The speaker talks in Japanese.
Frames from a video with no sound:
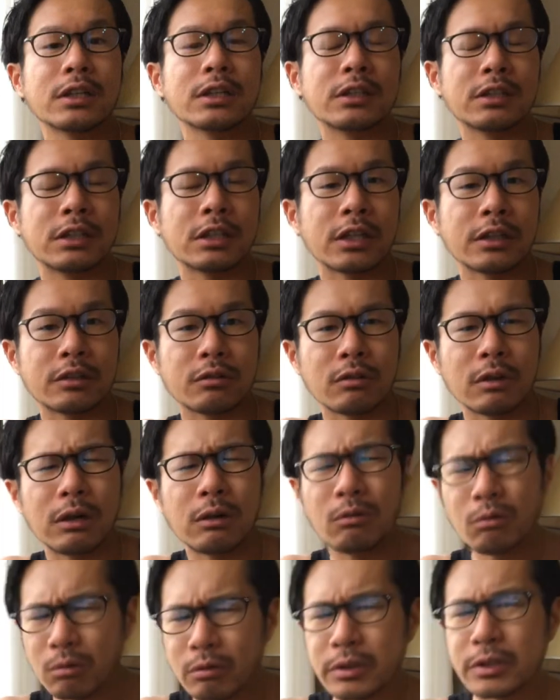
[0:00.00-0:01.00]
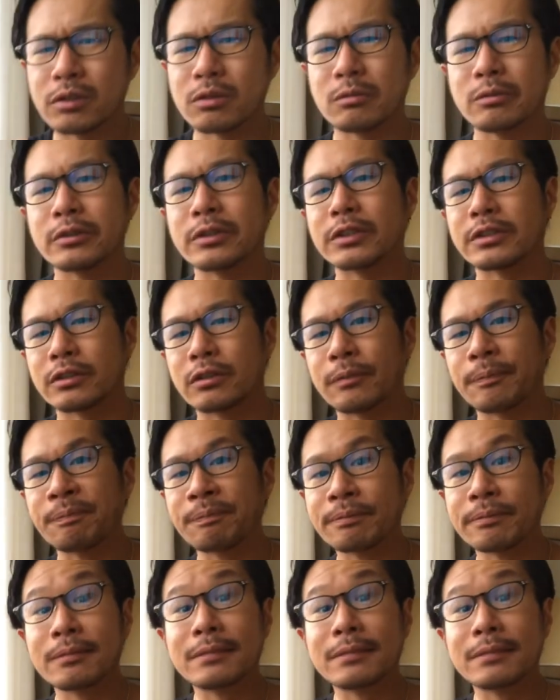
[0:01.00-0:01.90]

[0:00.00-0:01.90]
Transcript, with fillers: できた人が多いと思うんですよ